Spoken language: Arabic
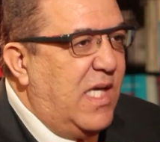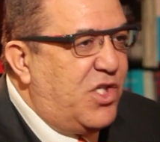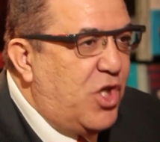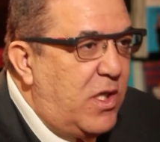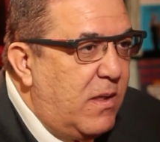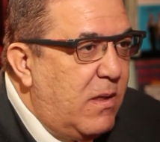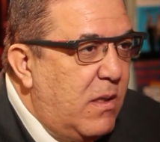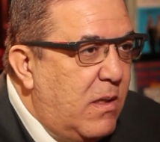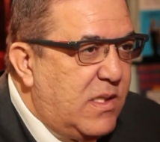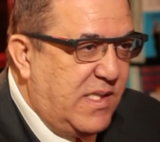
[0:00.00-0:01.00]
تسجل
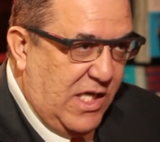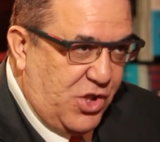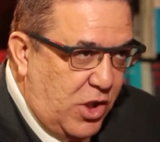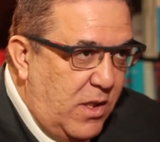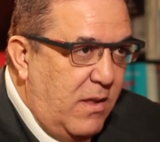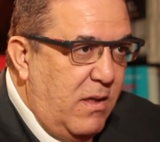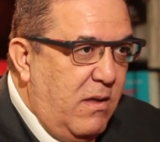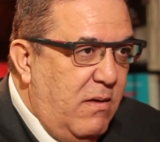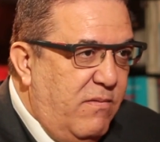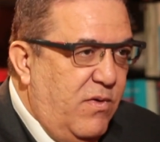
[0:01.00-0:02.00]
تسجل
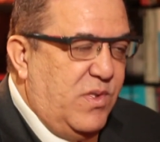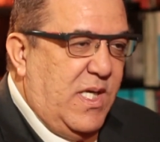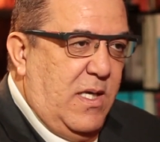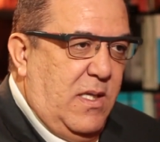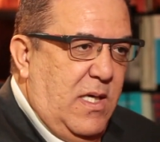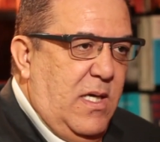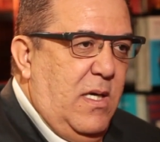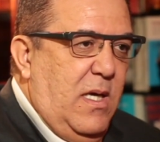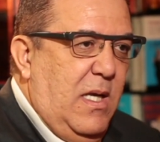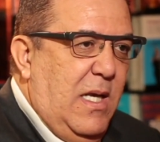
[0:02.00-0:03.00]
في وزاره
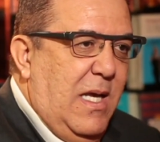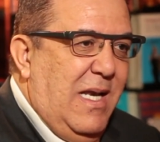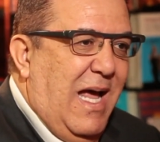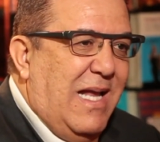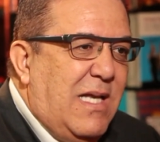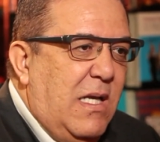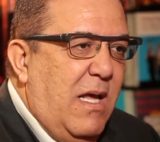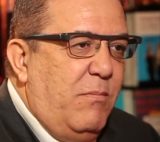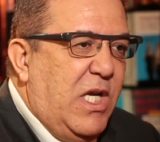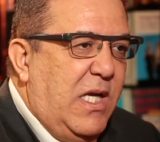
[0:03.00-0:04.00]
العدل
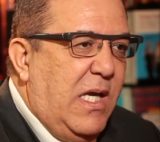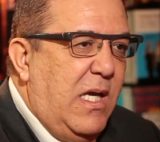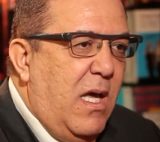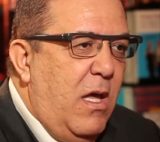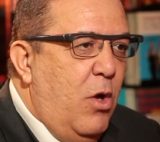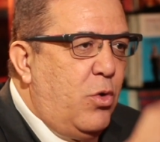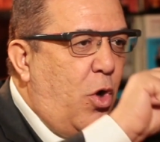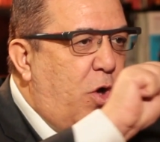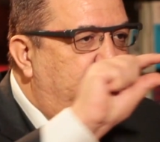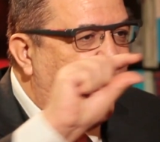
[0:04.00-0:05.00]
الامريكيه
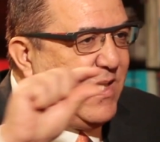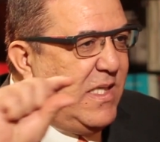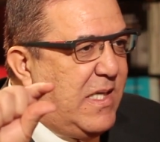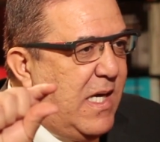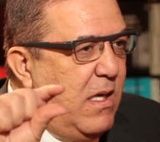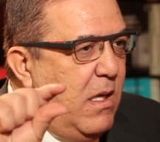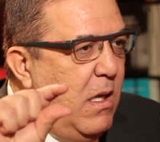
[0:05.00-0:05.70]
تاخذ باتيندا